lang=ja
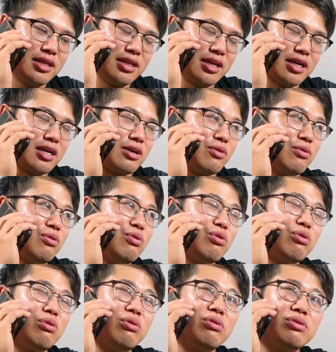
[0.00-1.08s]
い。なんか高
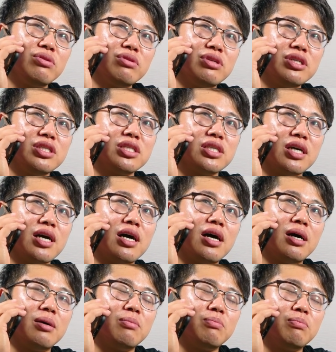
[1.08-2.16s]
校の理事
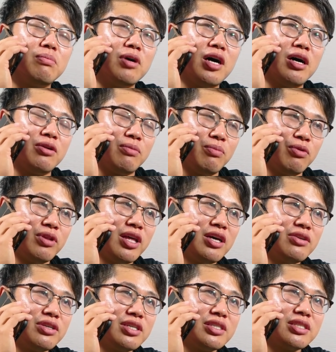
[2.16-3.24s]
が、あの
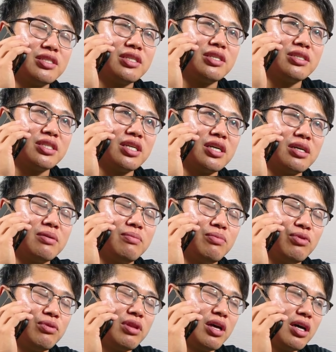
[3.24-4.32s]
ボナール建設あるじゃん。
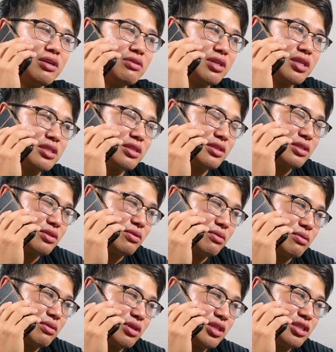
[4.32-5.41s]
ボナール建設
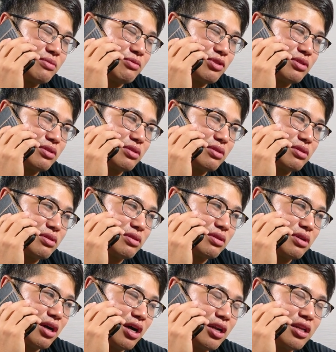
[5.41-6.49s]
の理事も
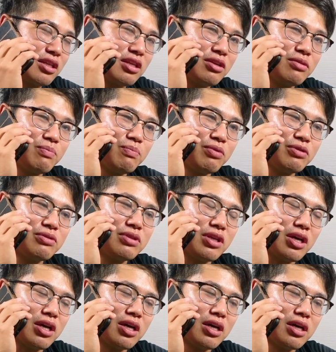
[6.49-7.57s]
兼ねてるっぽく
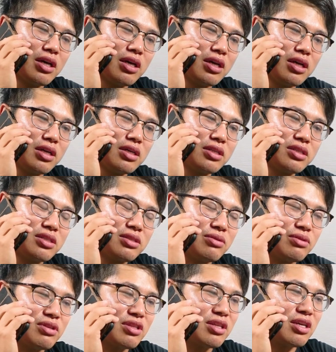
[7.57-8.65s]
て、
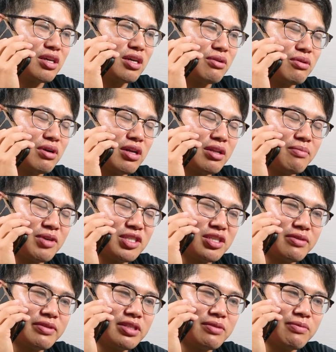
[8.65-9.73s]
それでお金め
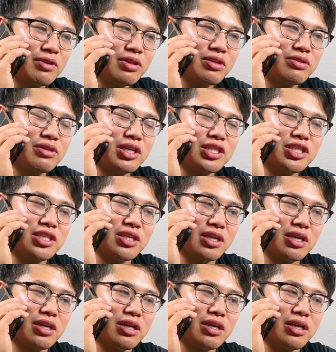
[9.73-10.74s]
ちゃめちゃ持ってるらし